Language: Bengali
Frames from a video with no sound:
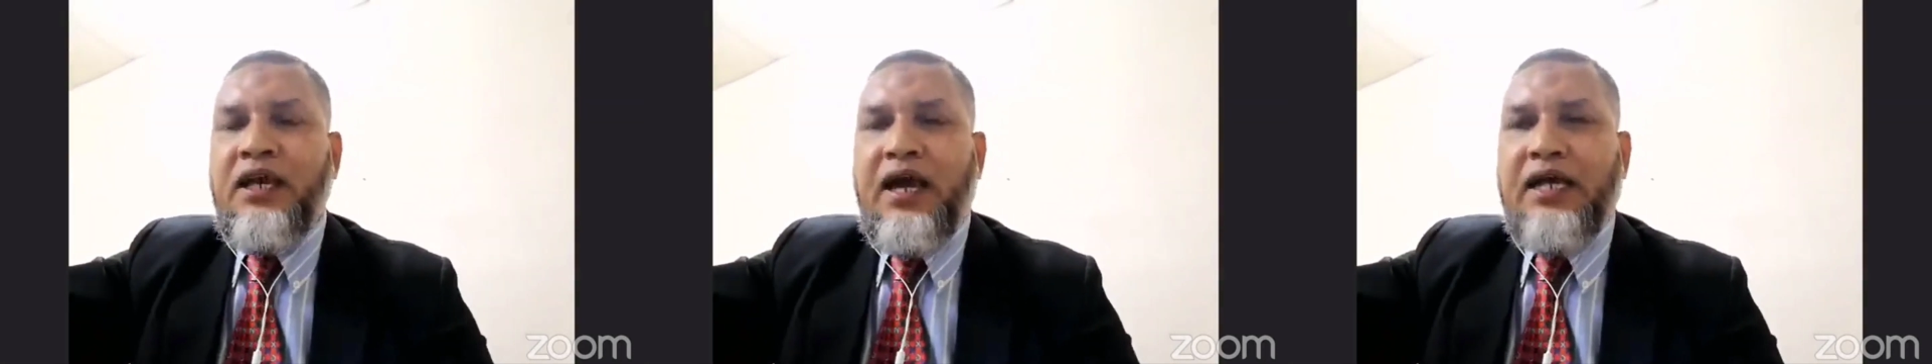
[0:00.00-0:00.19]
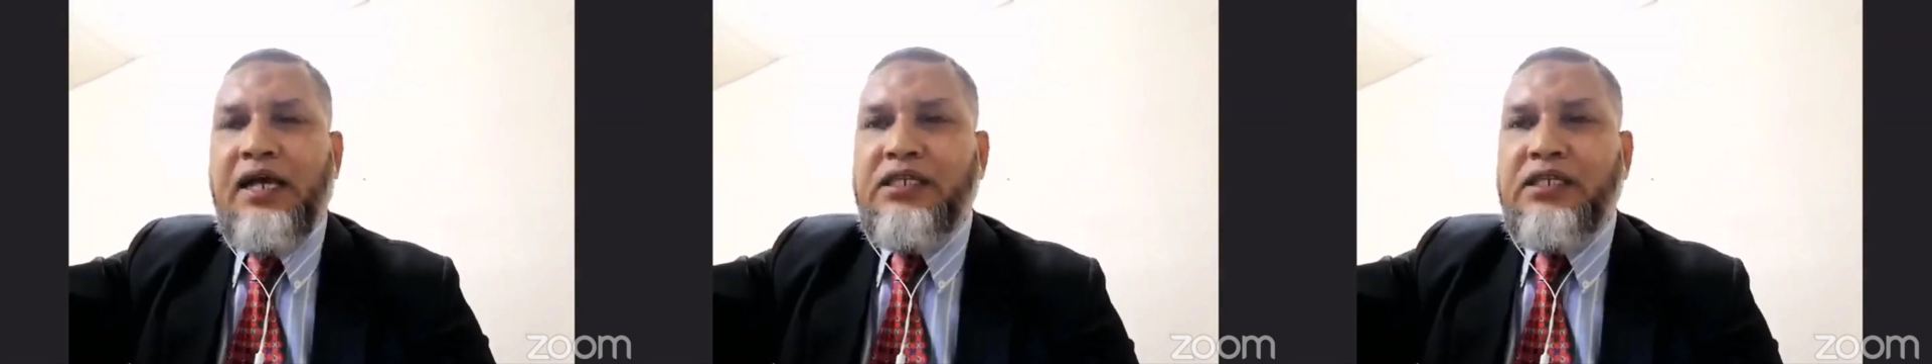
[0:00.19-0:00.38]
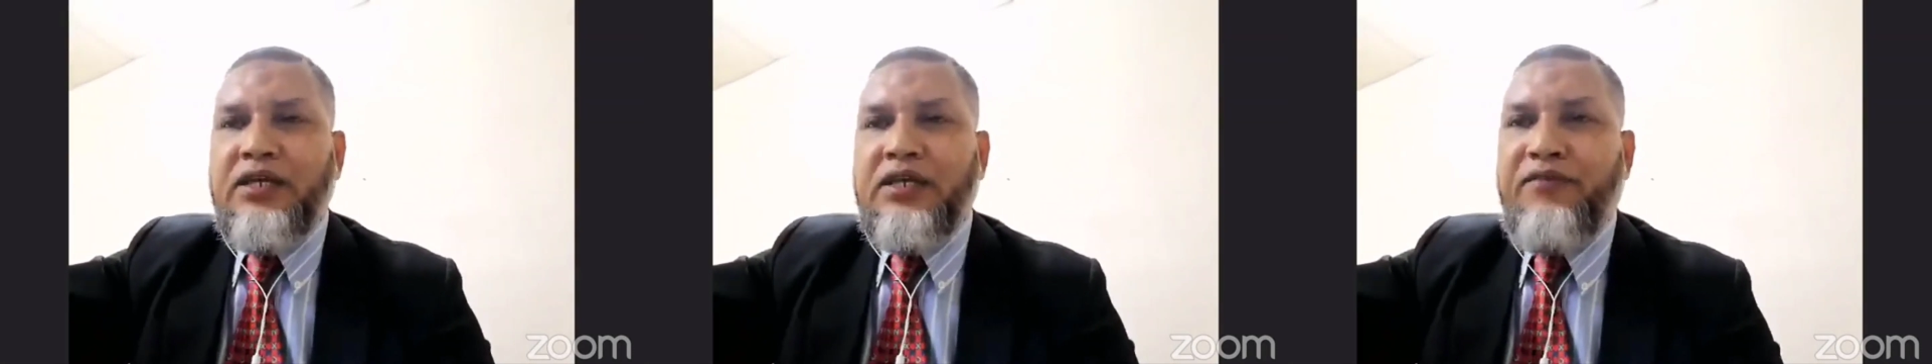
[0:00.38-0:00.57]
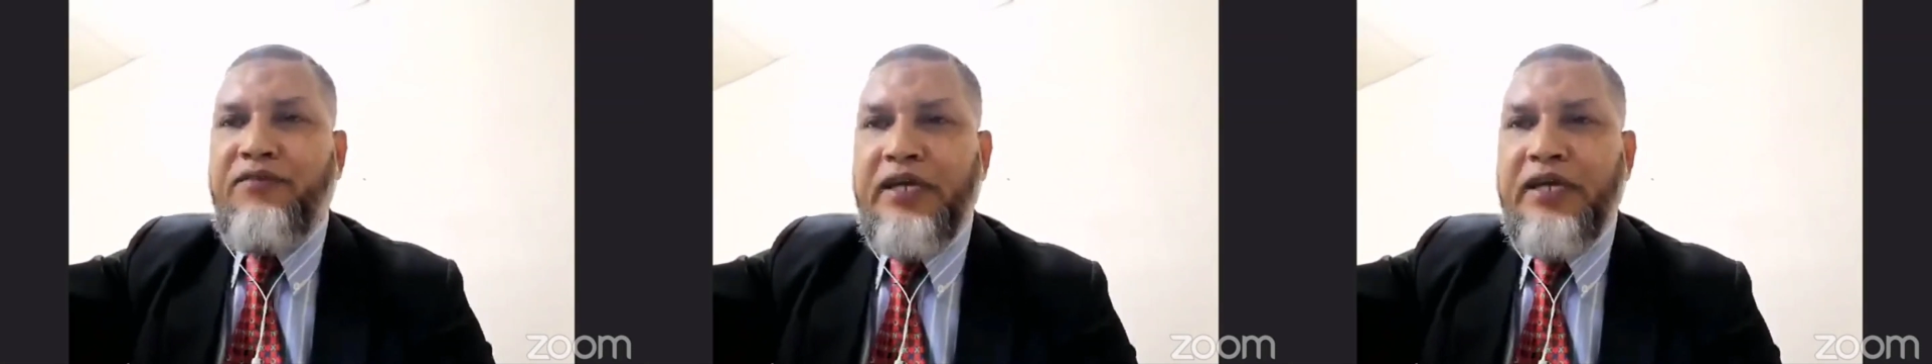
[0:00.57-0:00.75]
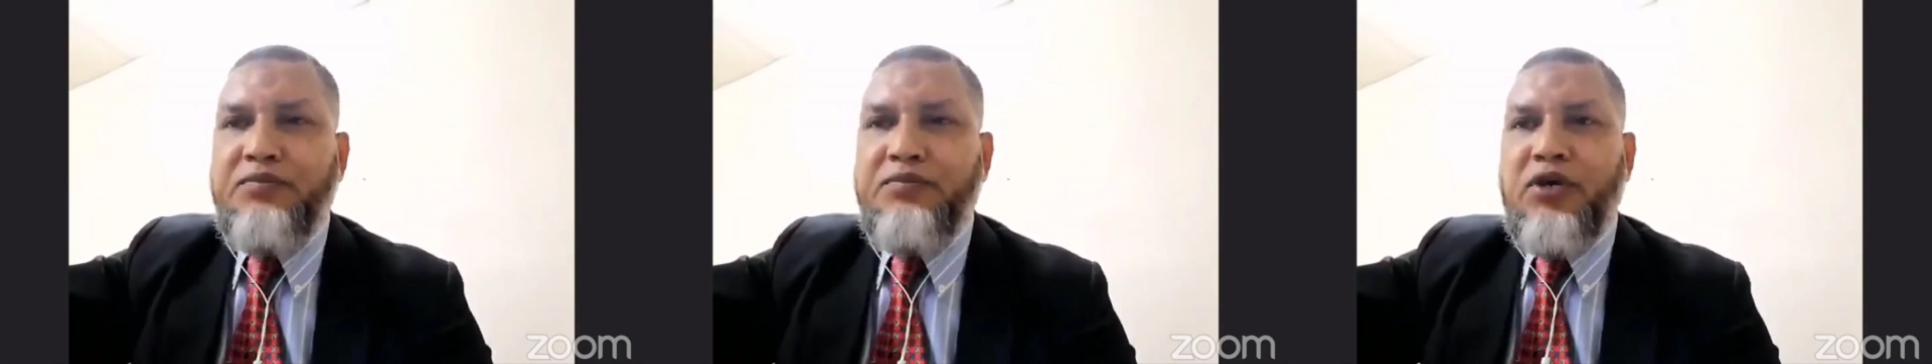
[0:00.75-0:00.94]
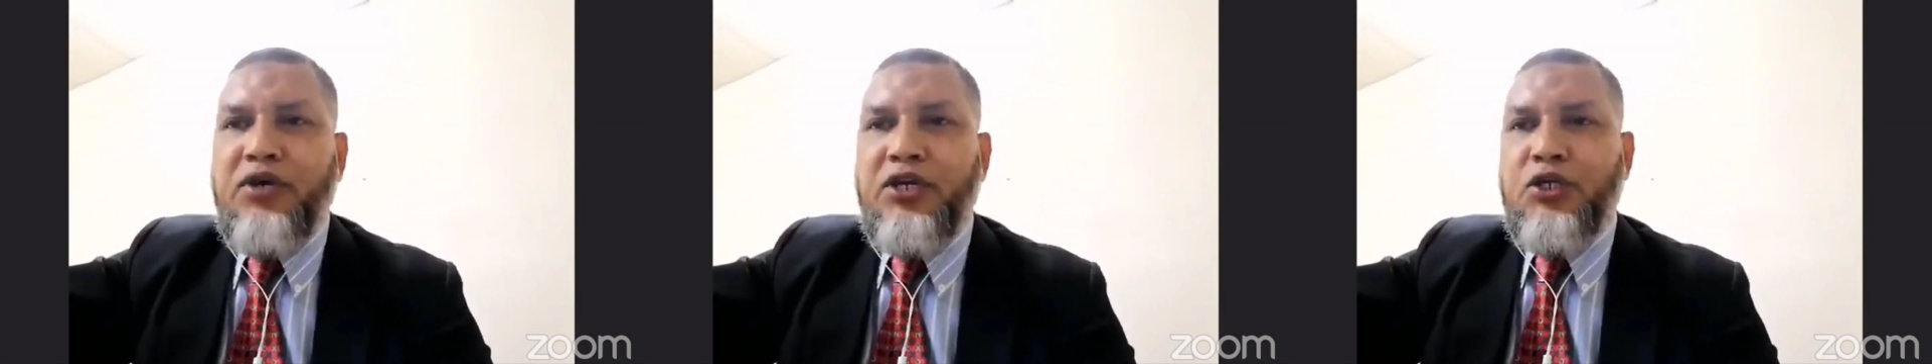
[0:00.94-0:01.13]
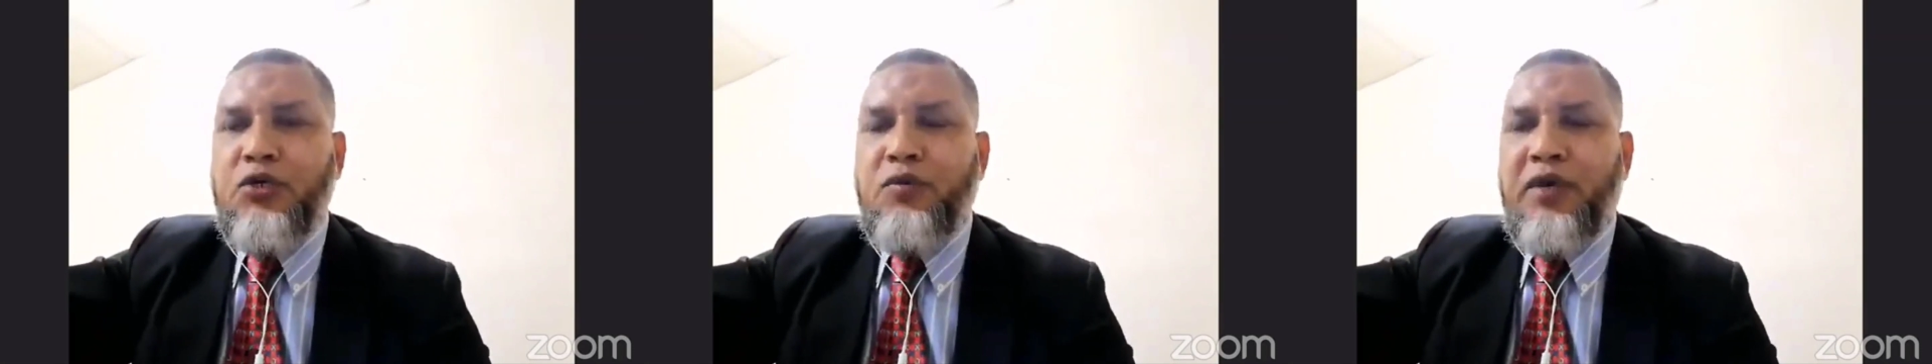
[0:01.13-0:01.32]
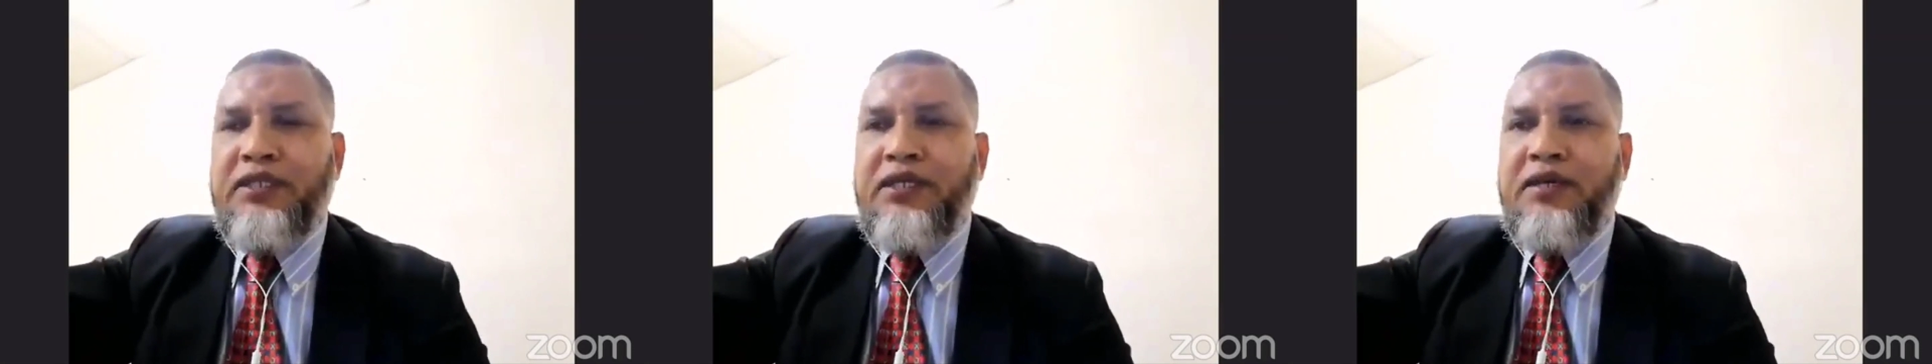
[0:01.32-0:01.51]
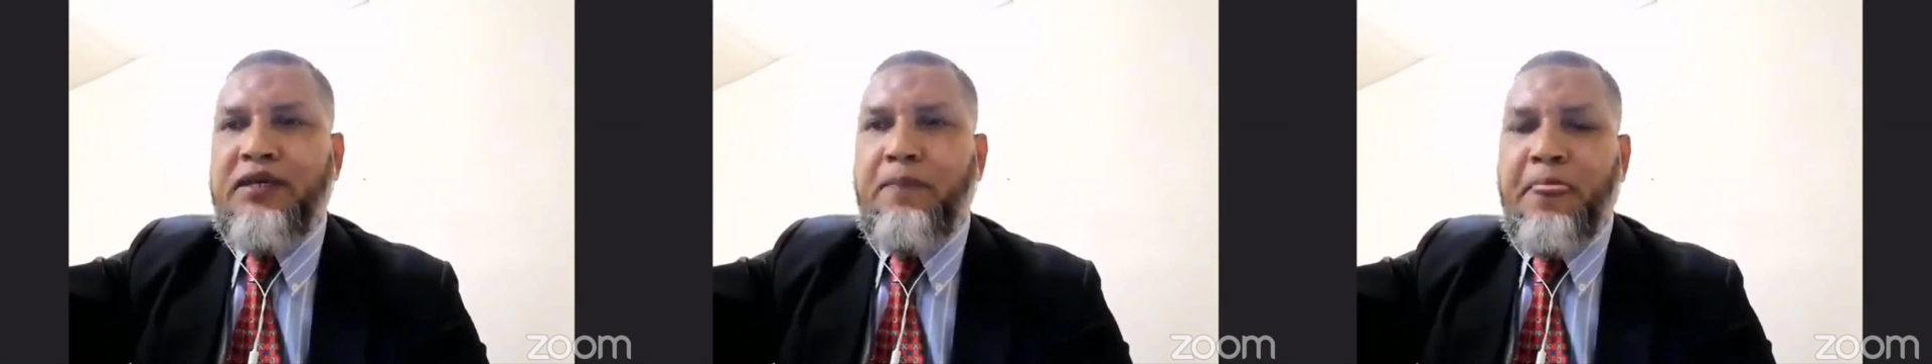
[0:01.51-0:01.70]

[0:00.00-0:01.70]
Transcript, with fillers: আজকে ফেসবুকের সুবাদে